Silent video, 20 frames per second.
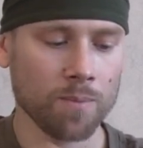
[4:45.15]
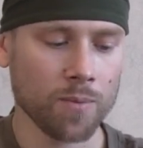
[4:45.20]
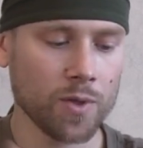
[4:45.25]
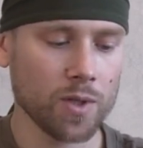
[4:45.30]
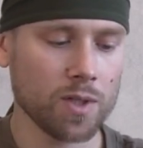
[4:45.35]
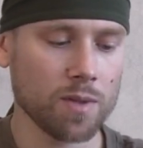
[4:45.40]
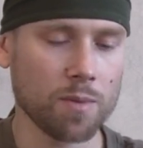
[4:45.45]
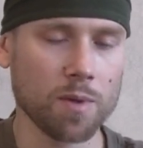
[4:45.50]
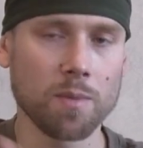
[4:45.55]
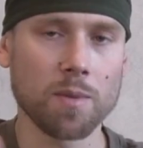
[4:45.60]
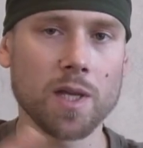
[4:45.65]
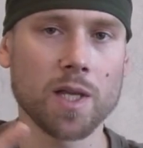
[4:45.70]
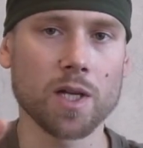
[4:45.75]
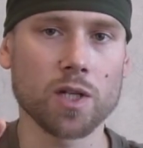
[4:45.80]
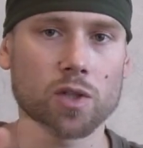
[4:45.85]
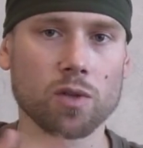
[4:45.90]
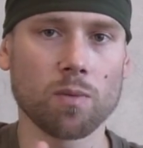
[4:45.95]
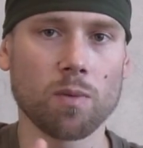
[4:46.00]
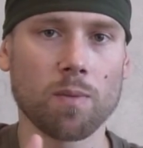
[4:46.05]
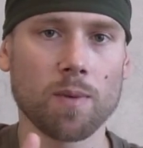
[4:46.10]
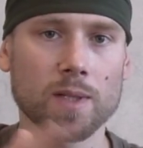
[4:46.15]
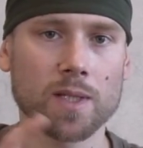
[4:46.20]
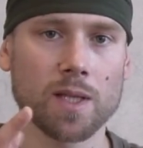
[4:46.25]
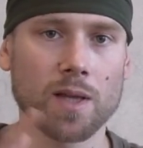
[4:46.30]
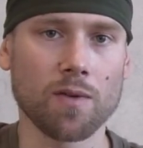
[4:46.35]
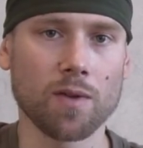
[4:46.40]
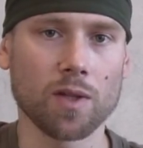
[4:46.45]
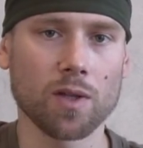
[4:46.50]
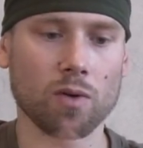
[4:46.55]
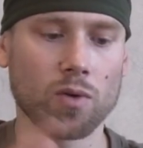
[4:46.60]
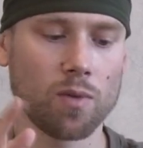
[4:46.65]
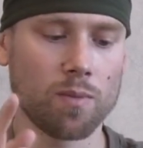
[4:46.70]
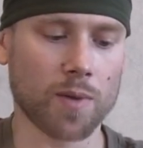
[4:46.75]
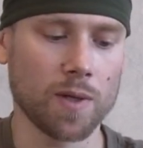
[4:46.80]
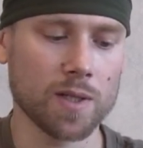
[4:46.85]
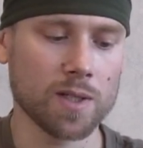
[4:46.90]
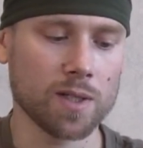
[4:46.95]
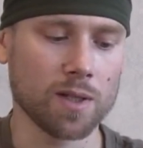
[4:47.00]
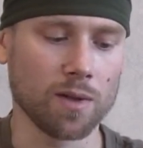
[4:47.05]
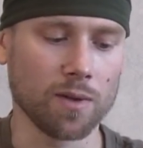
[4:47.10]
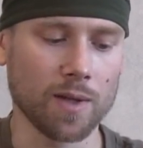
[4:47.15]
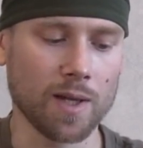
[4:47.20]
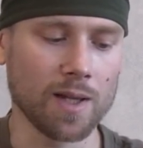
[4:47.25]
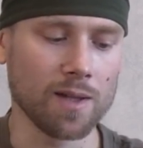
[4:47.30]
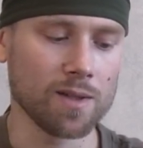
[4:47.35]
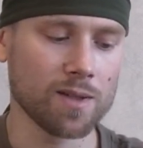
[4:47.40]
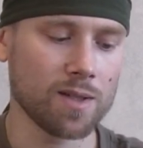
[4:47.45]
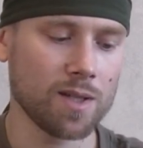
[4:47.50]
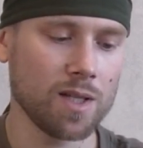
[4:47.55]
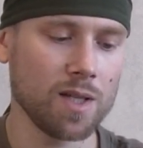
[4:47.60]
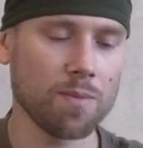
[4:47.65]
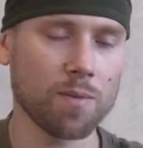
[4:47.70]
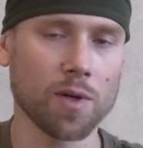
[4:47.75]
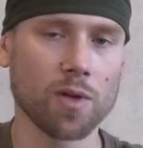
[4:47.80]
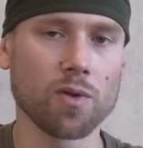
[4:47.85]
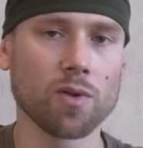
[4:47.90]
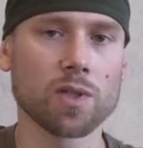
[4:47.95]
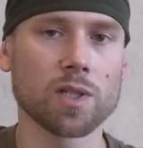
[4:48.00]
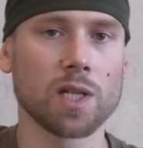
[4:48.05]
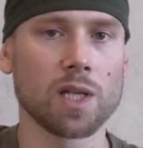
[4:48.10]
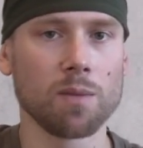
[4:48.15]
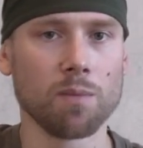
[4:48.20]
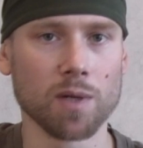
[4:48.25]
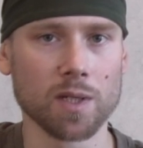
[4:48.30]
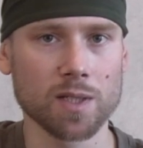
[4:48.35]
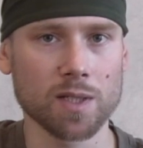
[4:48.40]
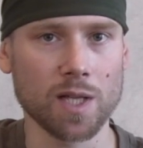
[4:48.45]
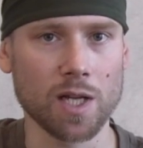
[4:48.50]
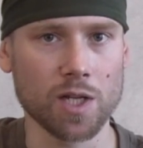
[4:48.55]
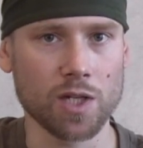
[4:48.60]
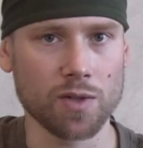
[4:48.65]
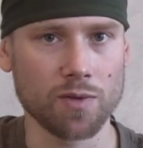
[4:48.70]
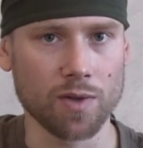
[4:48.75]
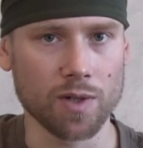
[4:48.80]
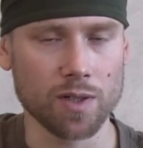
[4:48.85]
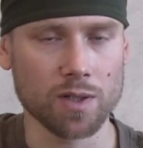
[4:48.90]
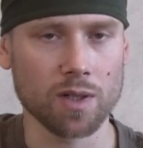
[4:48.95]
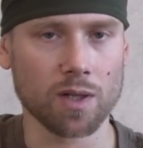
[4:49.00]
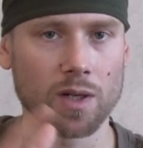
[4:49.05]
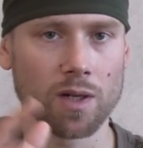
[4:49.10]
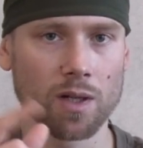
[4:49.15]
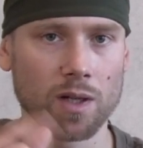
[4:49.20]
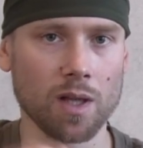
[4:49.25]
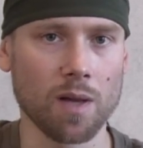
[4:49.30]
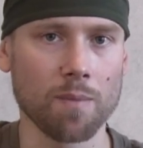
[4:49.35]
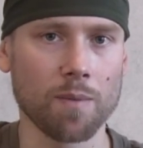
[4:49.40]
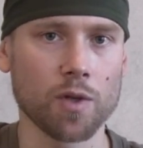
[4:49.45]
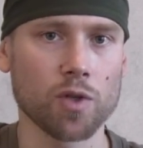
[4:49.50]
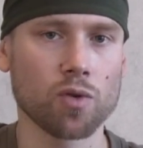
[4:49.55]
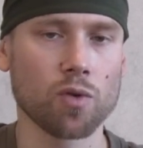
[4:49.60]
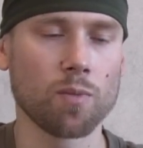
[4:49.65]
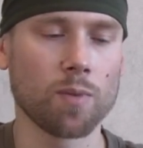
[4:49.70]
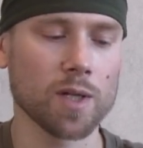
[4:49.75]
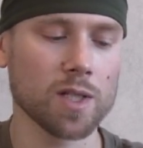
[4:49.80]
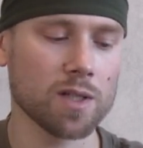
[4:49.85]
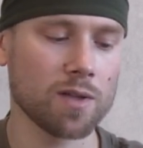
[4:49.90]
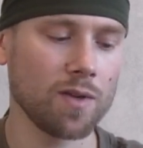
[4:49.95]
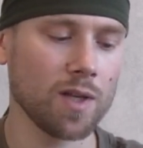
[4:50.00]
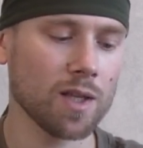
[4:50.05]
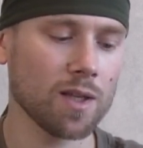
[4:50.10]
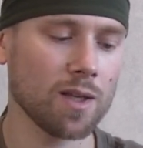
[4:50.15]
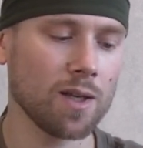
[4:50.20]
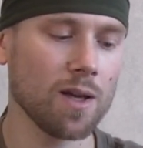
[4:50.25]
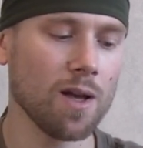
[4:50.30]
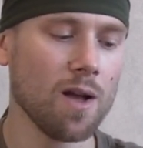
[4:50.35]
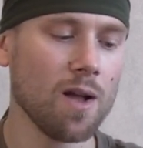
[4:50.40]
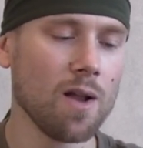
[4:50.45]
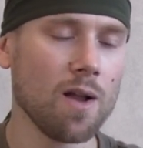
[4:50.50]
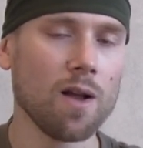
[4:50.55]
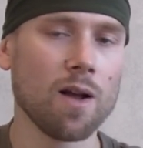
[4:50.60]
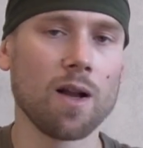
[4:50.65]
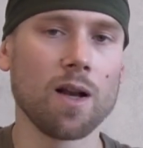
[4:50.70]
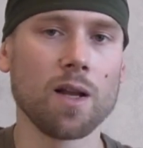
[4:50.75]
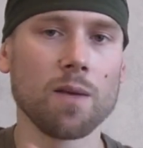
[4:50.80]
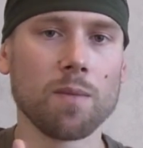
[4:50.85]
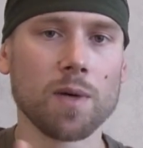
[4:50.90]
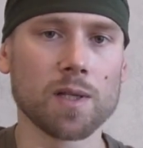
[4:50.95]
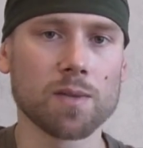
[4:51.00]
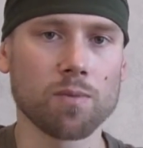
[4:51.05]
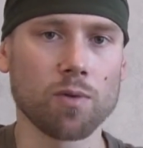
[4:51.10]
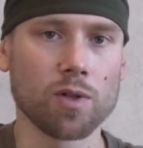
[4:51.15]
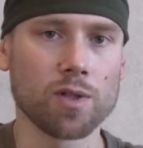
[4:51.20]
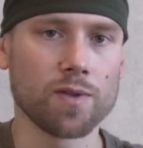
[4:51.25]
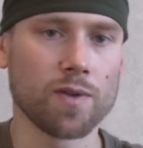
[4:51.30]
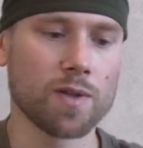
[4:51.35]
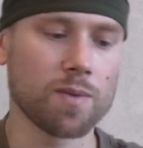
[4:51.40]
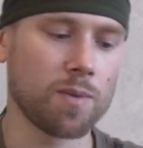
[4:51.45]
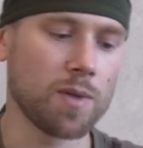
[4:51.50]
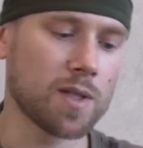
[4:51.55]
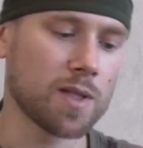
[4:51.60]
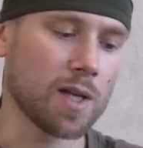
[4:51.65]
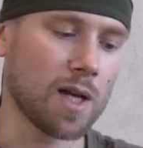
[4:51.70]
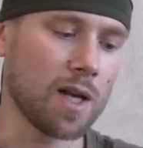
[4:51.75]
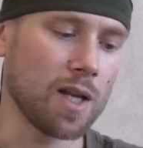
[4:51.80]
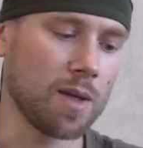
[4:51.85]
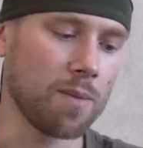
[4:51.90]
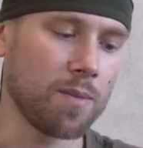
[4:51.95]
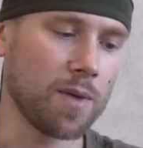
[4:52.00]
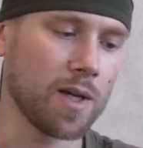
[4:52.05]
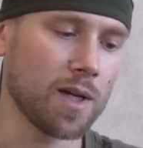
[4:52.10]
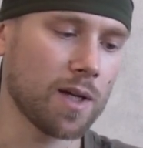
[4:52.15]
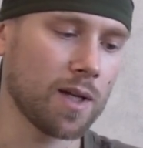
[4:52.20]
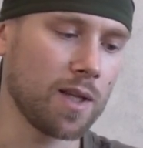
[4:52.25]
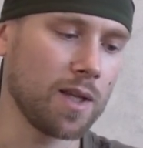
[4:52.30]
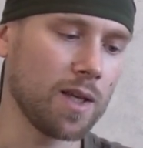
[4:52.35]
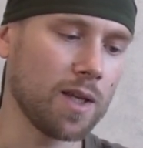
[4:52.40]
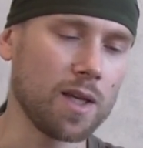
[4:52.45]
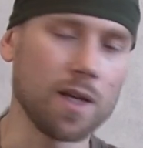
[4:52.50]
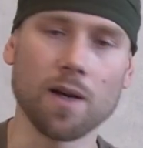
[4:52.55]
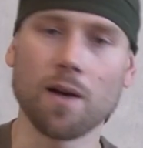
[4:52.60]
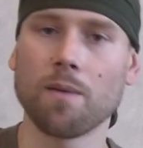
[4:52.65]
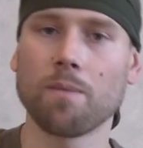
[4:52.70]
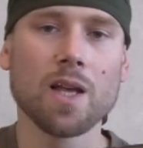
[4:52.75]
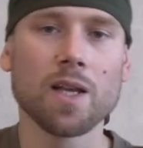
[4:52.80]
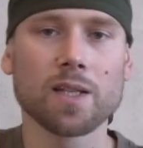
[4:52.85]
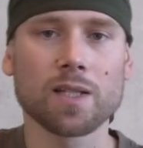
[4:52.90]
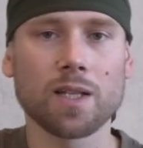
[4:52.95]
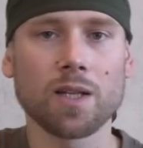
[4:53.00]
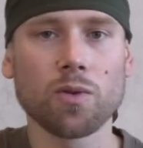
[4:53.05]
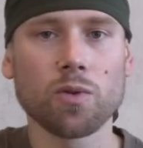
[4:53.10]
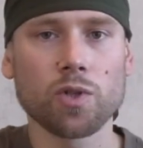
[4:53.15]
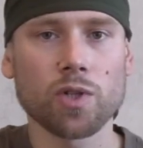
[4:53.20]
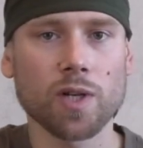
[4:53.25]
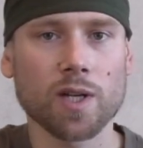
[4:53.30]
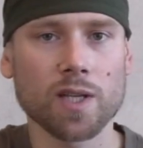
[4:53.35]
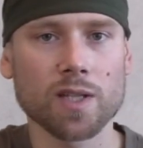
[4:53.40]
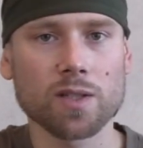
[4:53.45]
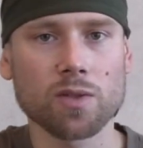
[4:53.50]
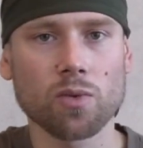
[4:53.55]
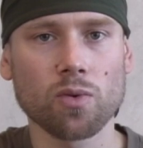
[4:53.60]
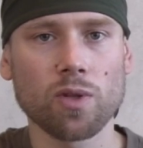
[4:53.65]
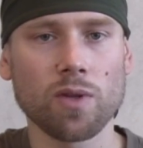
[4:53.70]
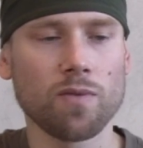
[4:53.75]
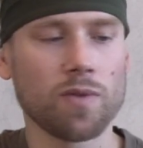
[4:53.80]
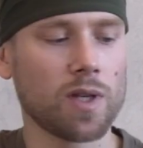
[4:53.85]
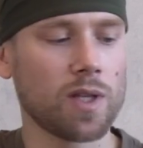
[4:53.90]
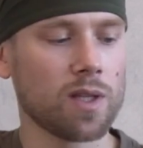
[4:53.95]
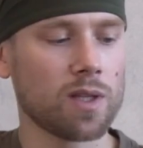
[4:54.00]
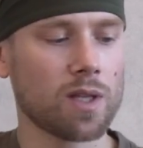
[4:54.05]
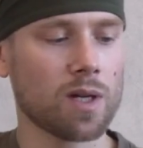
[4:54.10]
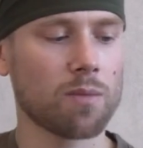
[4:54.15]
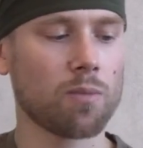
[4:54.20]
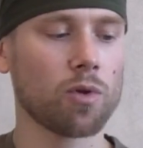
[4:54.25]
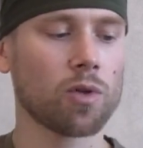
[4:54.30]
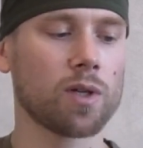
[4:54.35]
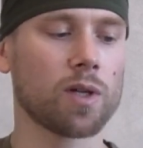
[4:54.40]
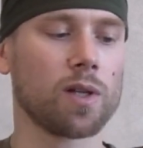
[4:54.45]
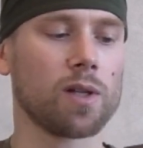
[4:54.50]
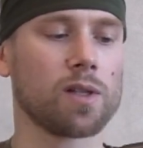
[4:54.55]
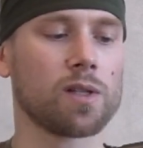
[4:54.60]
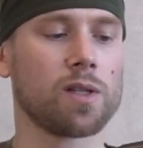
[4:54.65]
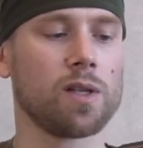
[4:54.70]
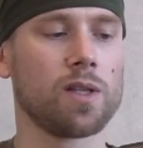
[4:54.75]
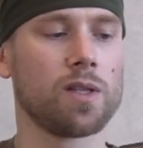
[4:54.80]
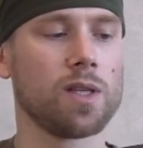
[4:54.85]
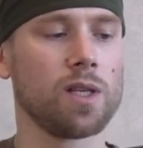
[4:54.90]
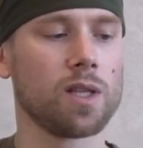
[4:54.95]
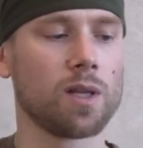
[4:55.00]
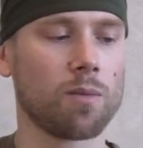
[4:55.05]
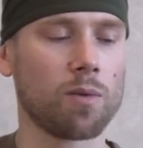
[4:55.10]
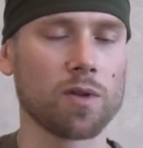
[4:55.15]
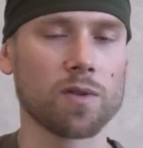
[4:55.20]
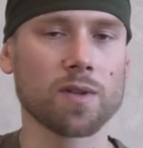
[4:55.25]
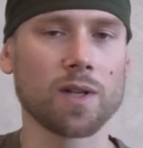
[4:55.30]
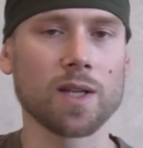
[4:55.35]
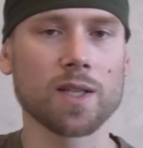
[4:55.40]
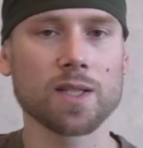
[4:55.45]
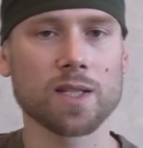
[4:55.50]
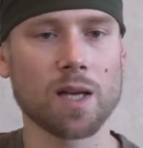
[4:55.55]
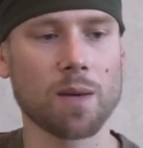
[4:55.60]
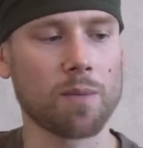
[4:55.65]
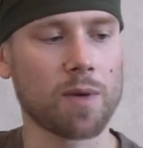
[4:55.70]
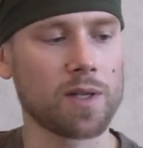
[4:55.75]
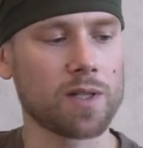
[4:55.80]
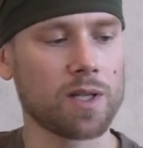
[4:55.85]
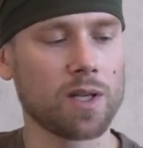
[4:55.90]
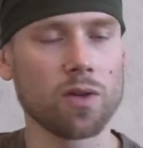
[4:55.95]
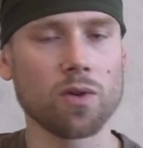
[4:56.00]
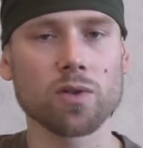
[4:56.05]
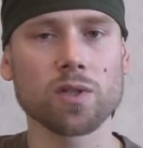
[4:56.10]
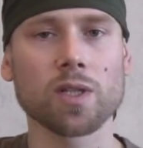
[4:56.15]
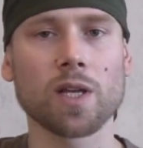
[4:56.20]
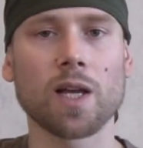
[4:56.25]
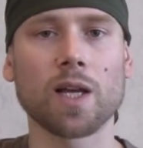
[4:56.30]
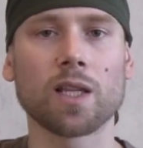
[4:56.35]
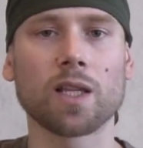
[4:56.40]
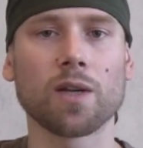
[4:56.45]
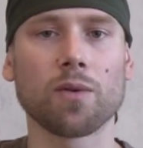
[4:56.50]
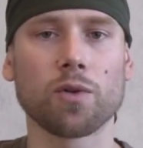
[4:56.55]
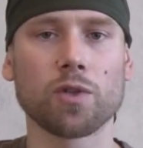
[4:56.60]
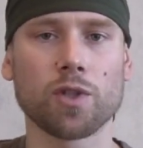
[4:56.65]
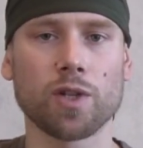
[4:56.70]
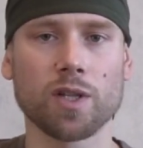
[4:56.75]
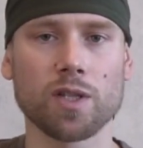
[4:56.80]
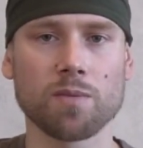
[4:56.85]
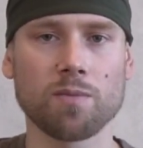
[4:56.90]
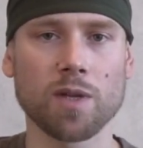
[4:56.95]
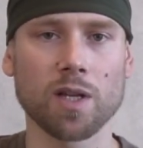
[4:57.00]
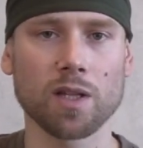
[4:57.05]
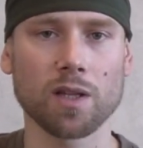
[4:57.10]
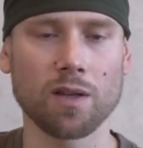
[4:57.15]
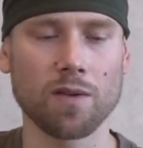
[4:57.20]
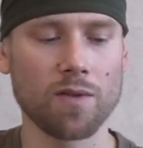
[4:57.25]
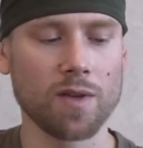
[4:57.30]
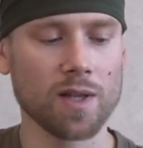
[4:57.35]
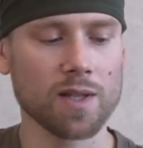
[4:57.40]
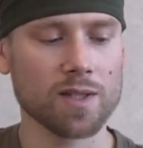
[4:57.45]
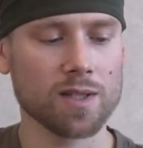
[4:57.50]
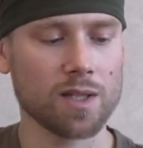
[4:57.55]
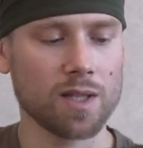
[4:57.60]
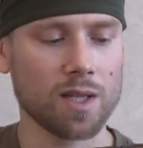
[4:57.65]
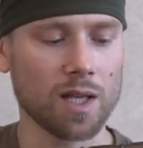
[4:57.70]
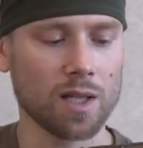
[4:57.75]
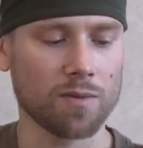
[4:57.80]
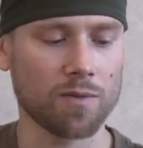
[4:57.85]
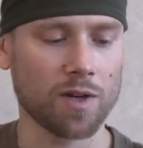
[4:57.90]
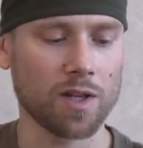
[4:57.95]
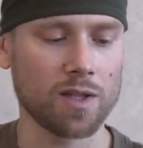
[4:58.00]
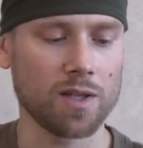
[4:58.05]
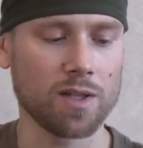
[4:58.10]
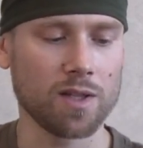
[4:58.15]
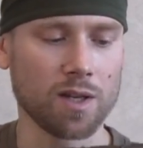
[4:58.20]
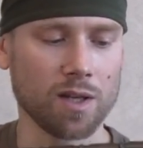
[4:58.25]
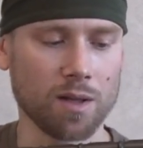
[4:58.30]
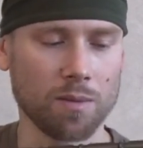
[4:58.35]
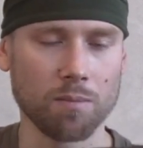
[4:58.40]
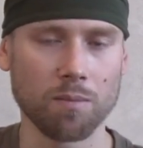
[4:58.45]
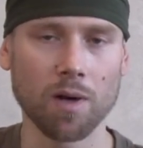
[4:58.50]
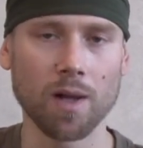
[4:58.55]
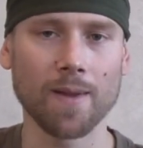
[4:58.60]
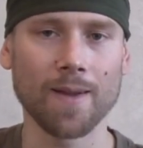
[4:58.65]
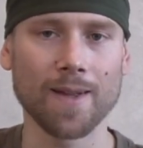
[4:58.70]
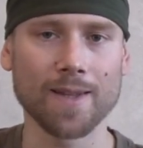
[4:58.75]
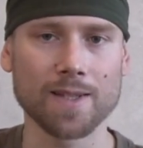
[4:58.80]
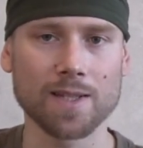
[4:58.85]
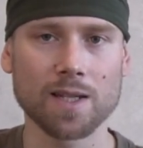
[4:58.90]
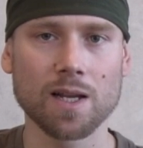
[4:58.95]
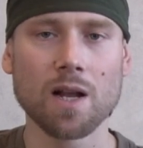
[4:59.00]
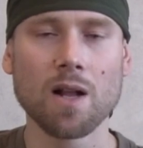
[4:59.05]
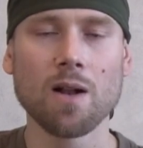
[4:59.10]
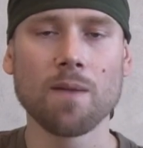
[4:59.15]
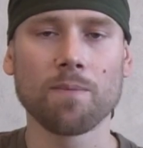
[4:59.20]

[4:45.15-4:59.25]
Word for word: Но, тем не менее, чтобы поставить такой прицел на LCT, придется либо стачивать э, лампочку подсветки, либо использовать специальные переходники. Следующая конструктивная недоработка LCT, на мой взгляд, самая серьезная, это его чрезмерный вес и отвратительный баланс.